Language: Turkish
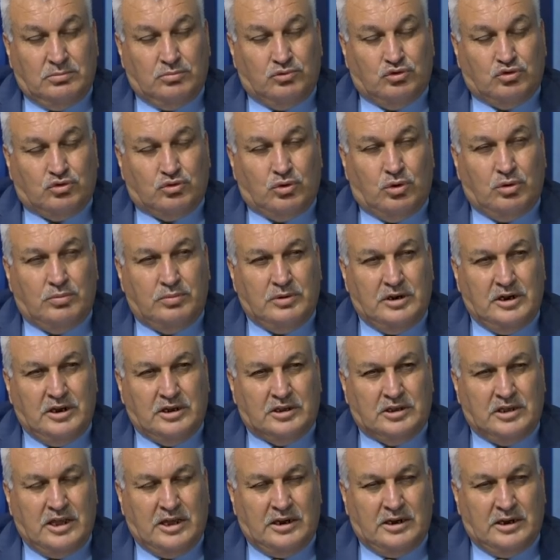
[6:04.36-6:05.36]
Çukurova
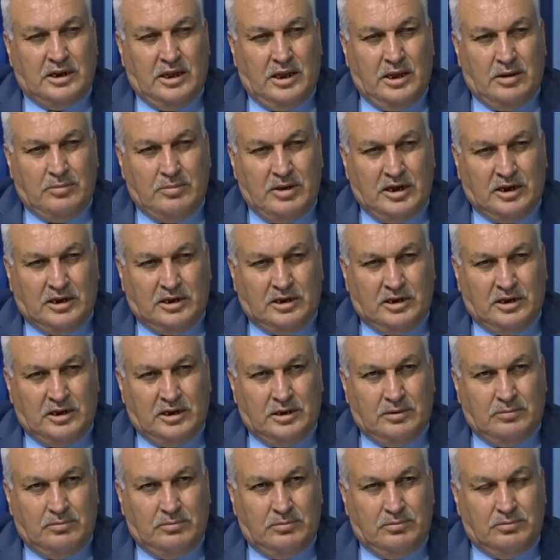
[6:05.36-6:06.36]
Birlik'ten
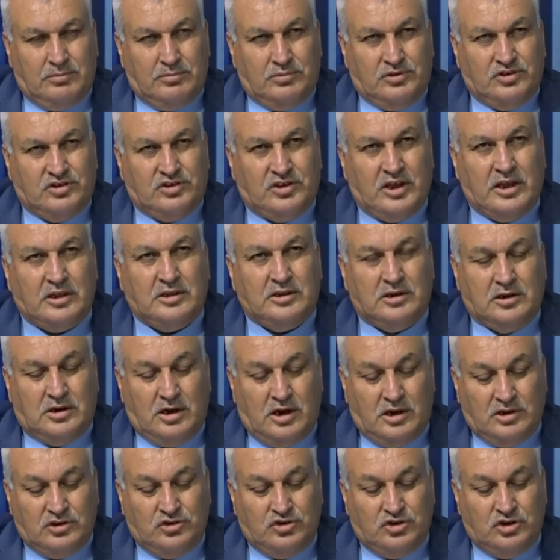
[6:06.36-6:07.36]
emekliyim,
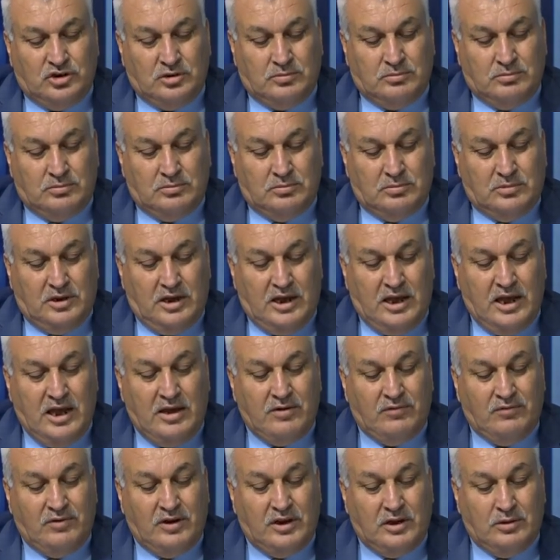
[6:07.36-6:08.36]
sendikacıyım,
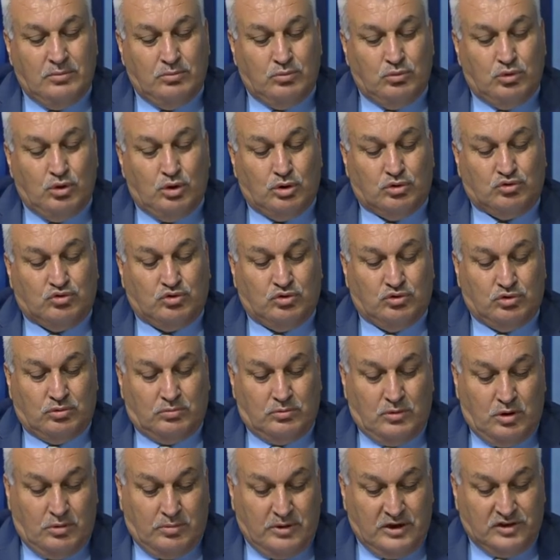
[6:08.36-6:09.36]
evliyim, dört çocuk
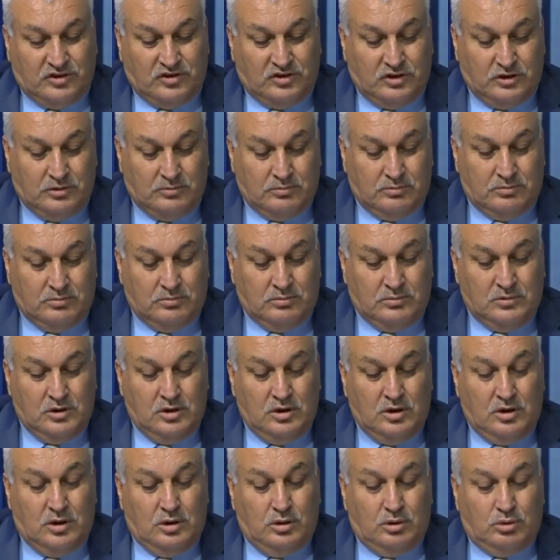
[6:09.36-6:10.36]
babasıyım.
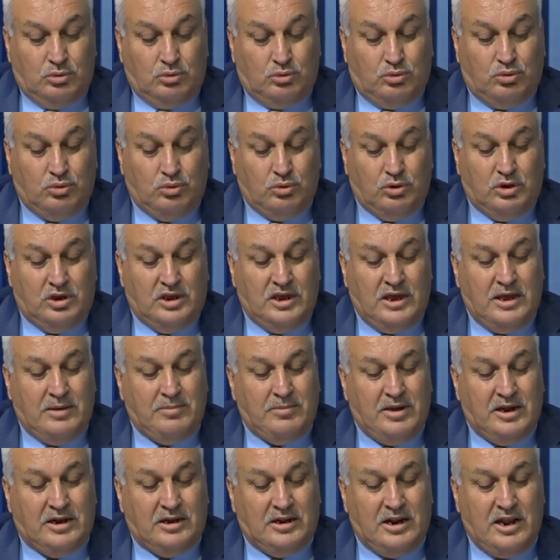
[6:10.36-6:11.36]
Türkiye
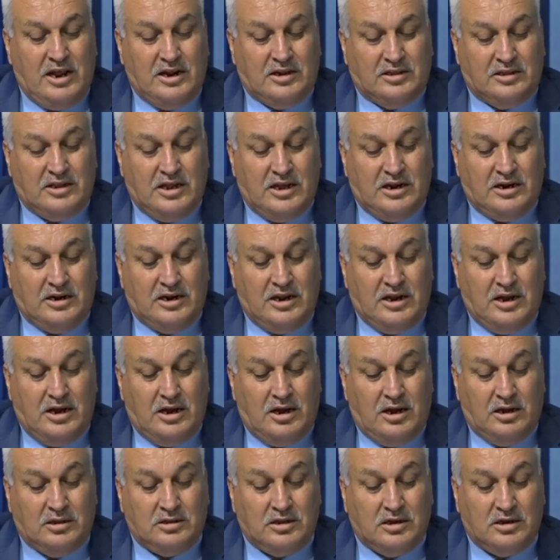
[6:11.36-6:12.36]
Emekler Derneği
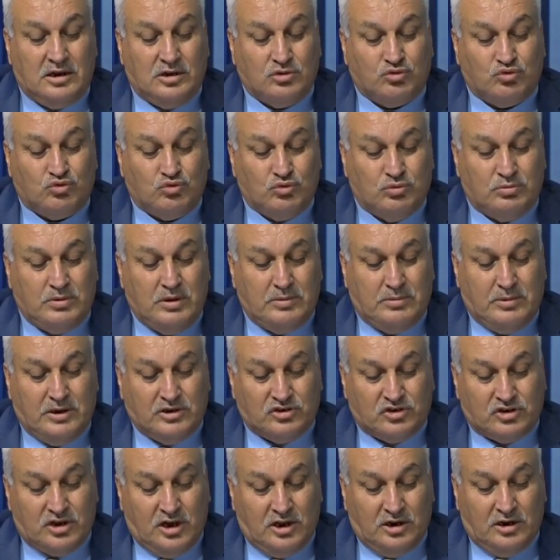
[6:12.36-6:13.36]
Adana Şube
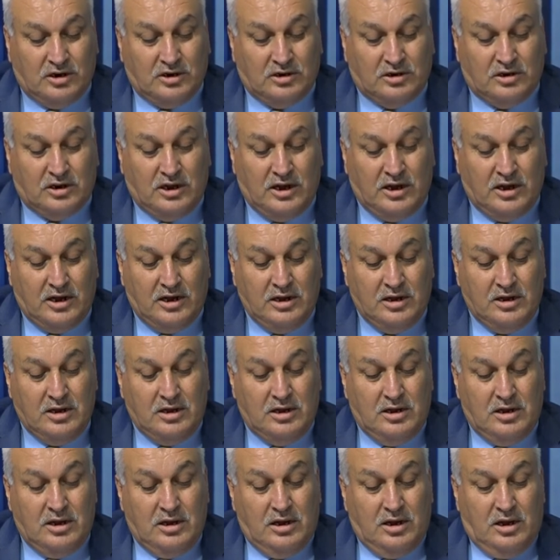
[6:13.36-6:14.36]
Başkanlığı'na
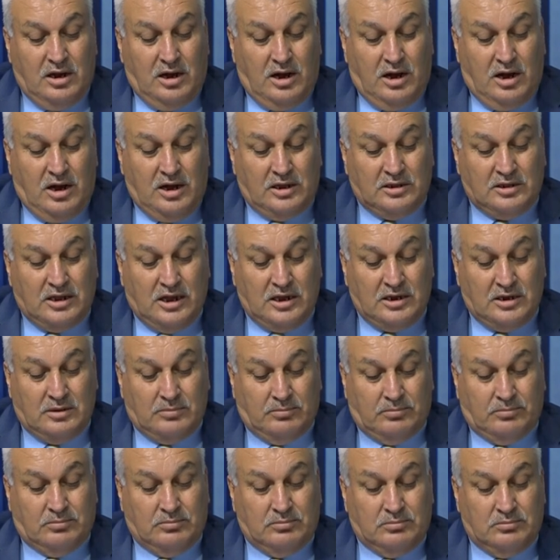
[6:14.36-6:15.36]

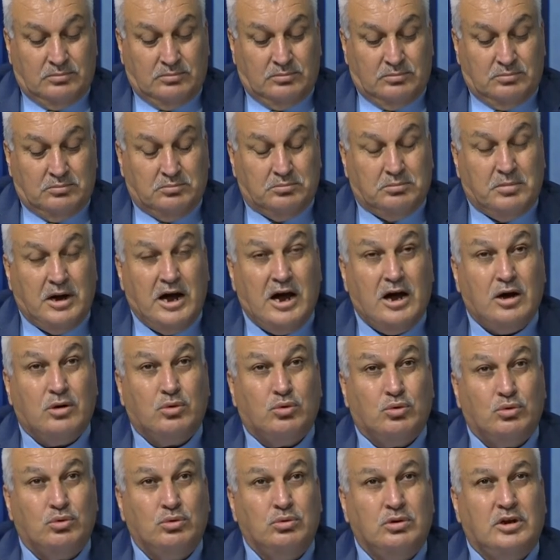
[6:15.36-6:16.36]
adayım.
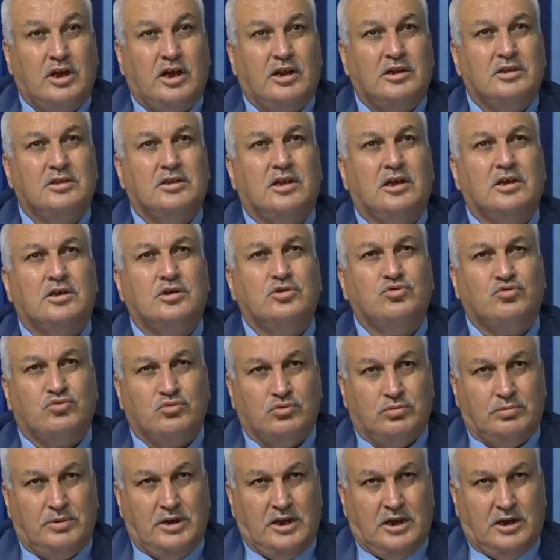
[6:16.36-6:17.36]
Bağkur'un yanındaki
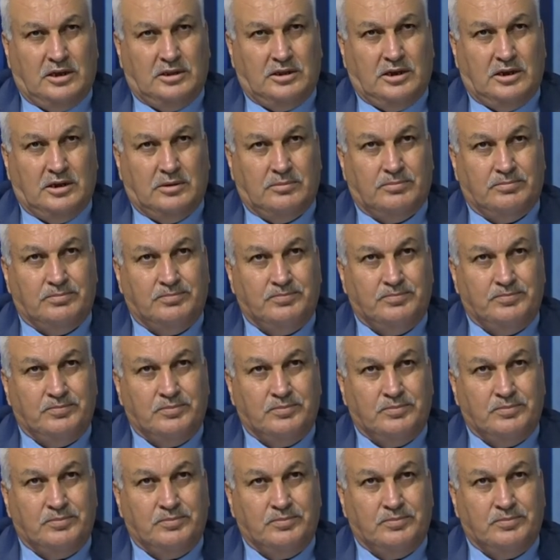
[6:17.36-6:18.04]
şubeye adayım.